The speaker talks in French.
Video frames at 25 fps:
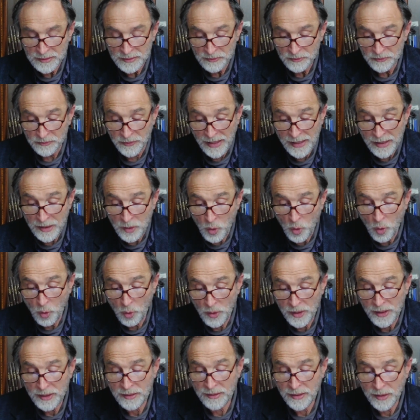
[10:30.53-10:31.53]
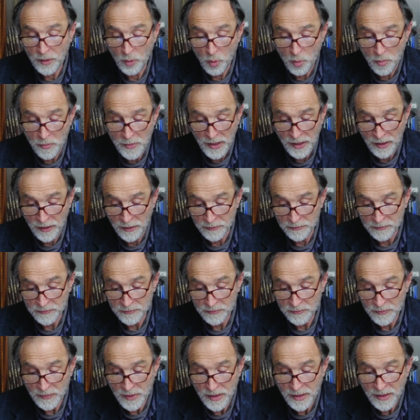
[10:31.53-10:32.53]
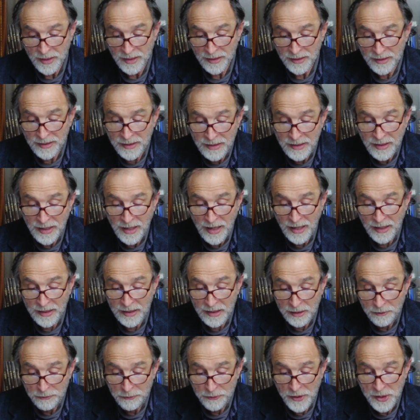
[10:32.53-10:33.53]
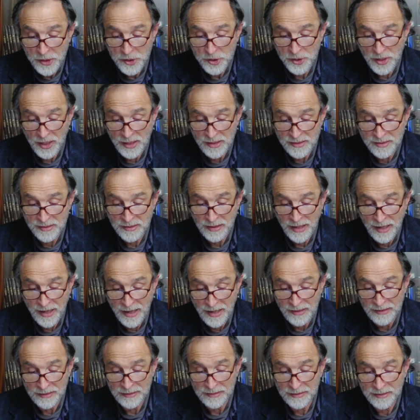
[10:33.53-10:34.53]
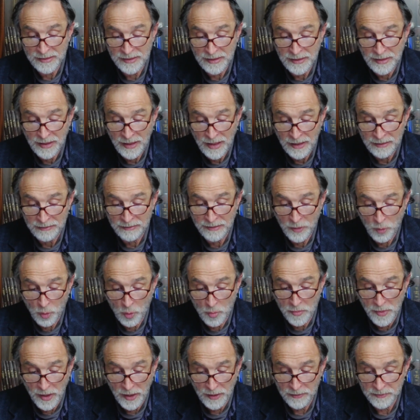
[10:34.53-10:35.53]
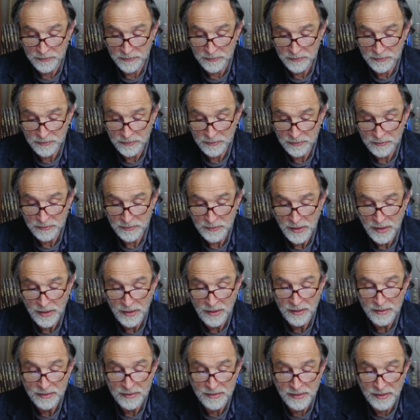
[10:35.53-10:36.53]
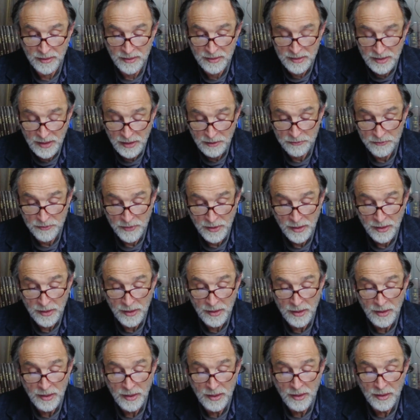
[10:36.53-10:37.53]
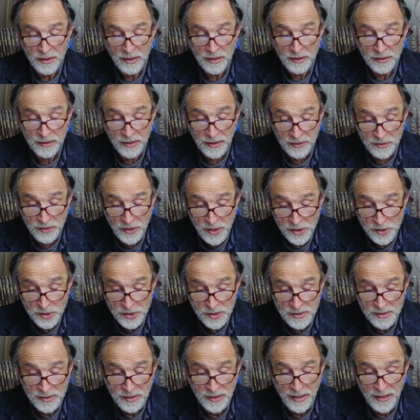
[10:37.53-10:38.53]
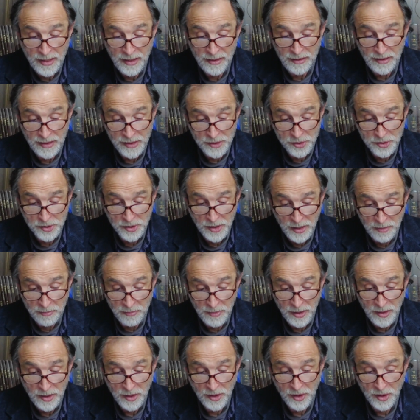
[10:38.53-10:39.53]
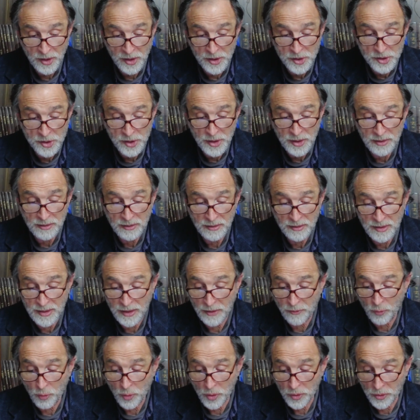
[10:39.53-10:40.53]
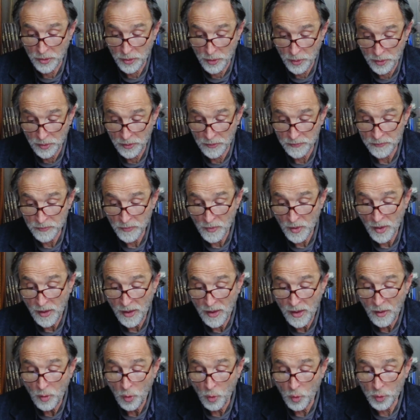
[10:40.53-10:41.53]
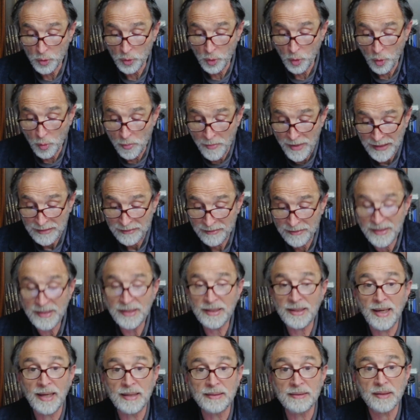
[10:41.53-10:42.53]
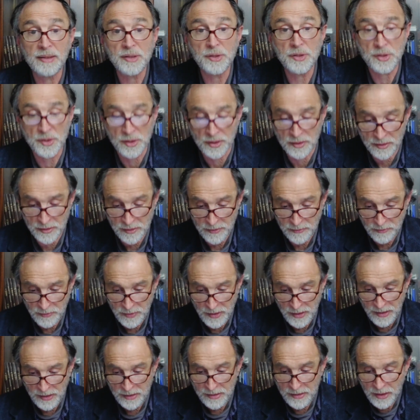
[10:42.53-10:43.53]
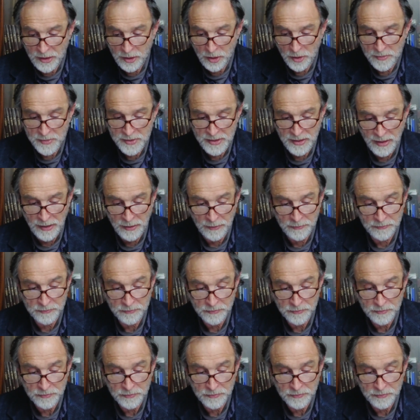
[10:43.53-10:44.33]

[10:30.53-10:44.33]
vaikruli teruma, qui effet nefesh el Israël tikra teruma. Dirtiv, kadesh Israël lachem reshit tevuoto, ou trumat nikrat reshit. Et il dit comme ça,